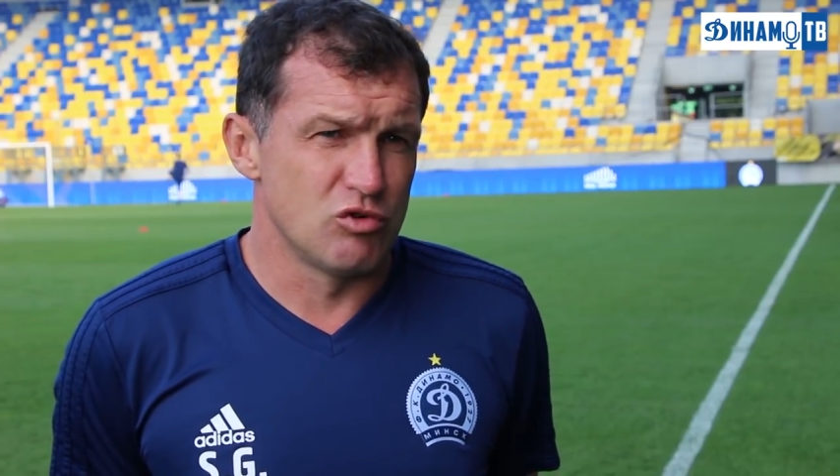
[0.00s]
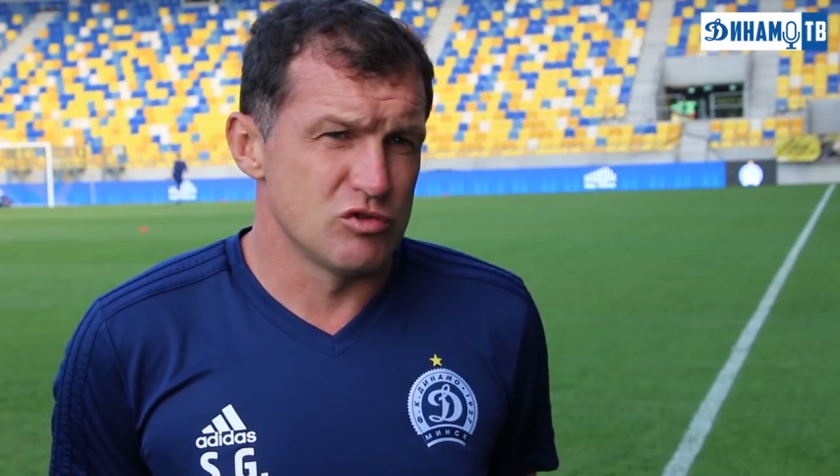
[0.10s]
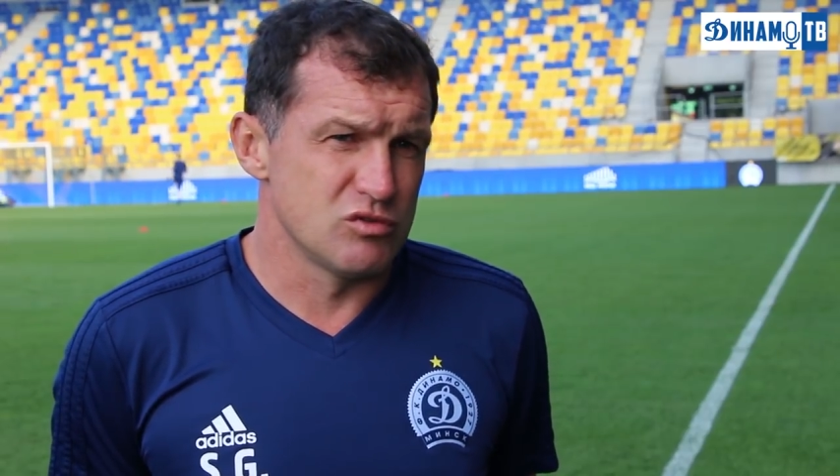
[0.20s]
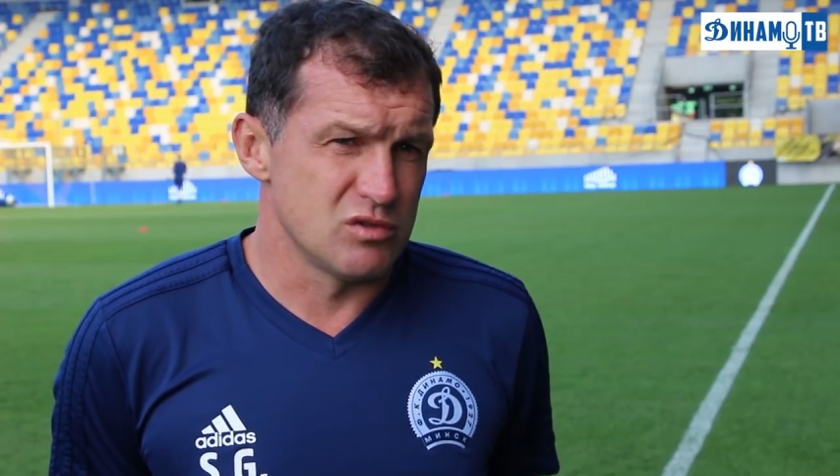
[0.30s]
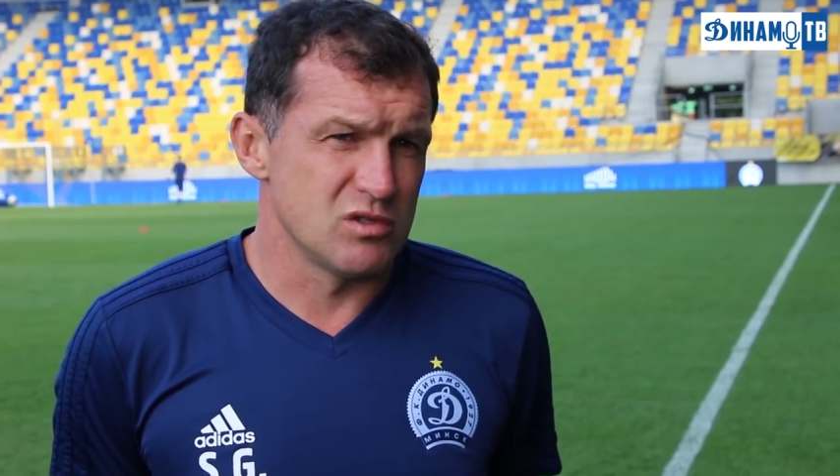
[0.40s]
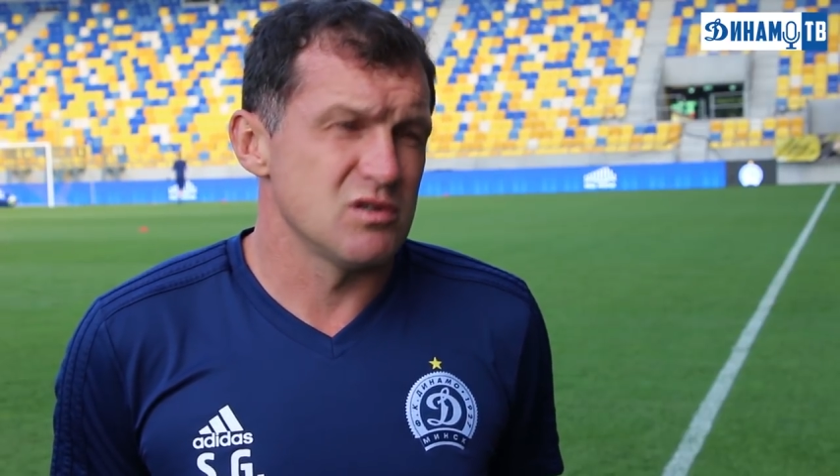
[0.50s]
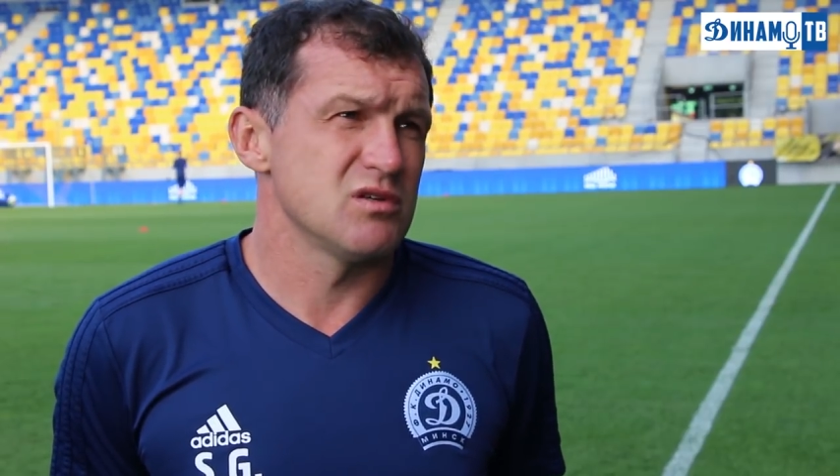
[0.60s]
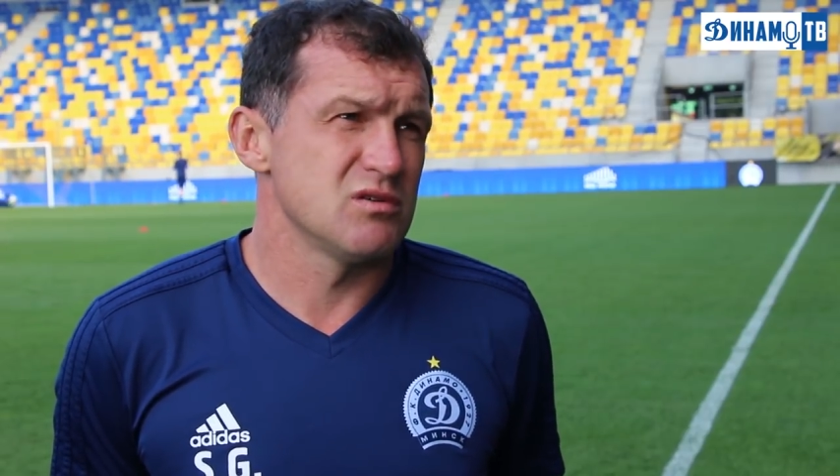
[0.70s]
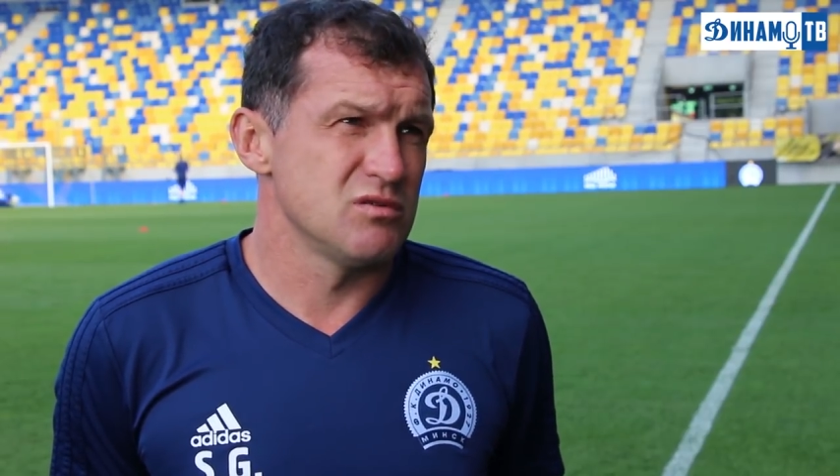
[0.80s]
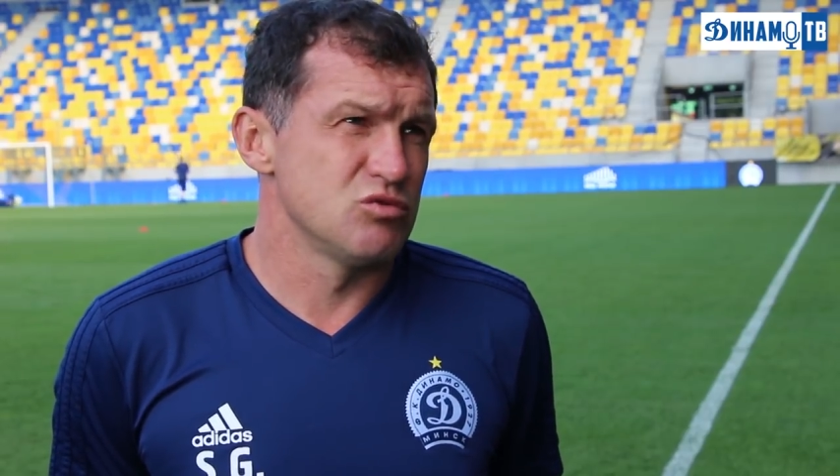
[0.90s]
Корзун
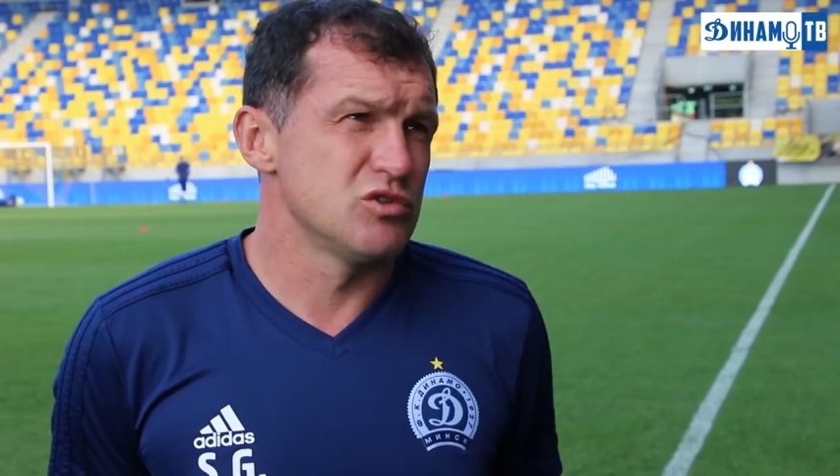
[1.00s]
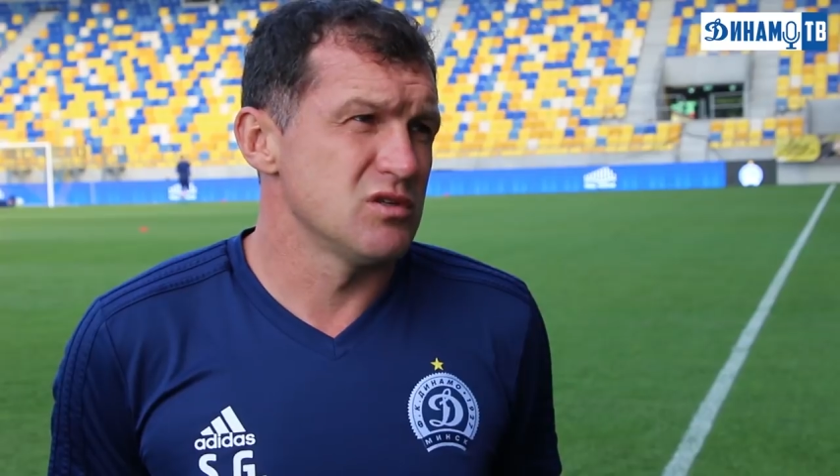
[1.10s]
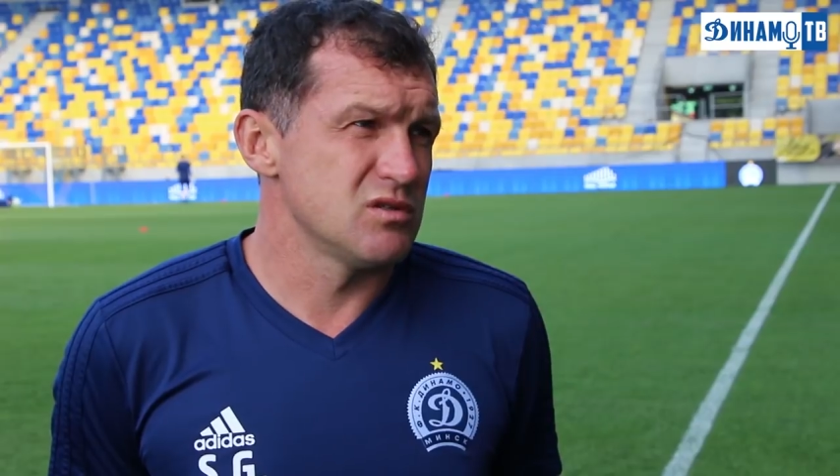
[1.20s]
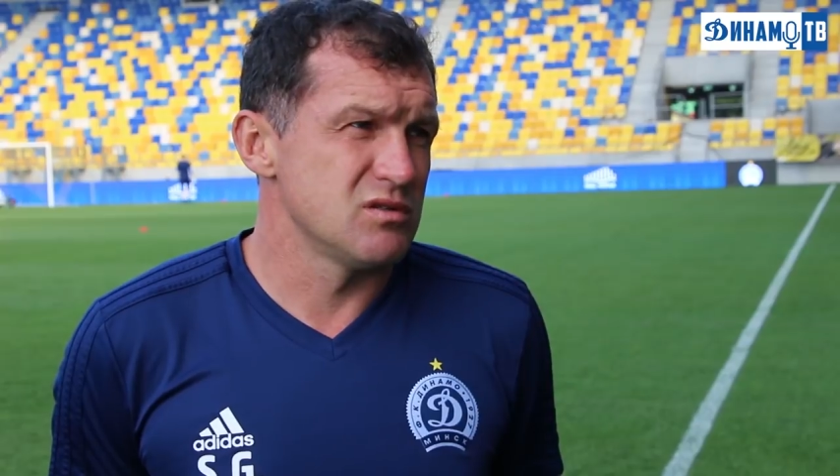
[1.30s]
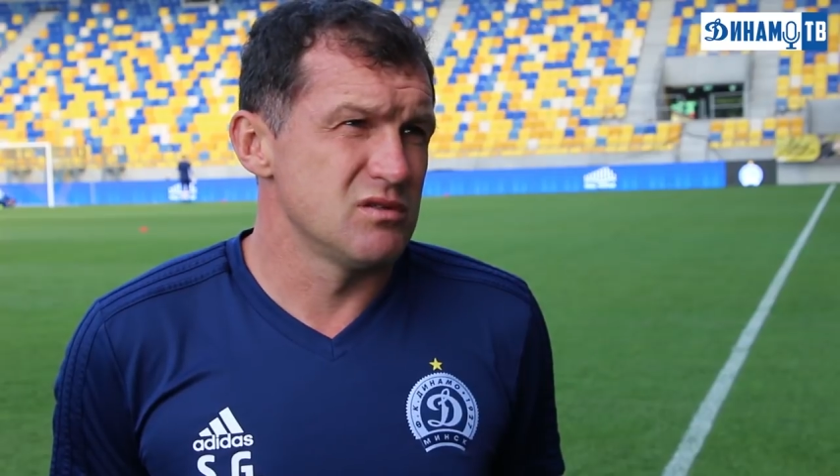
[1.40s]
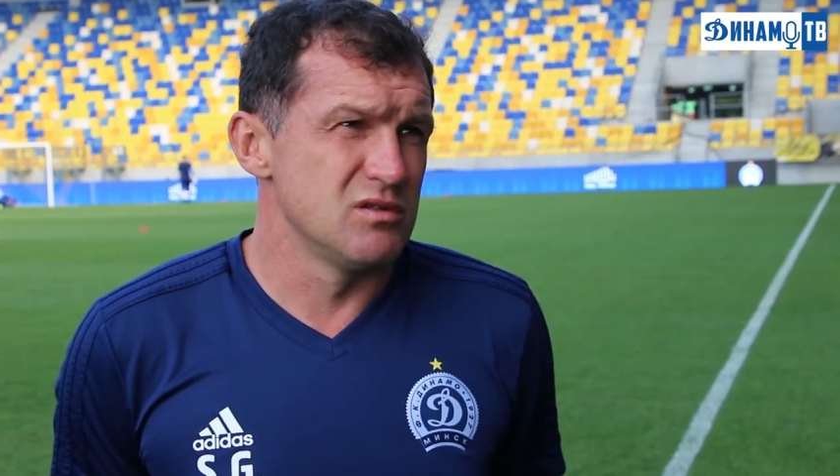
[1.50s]
э, уже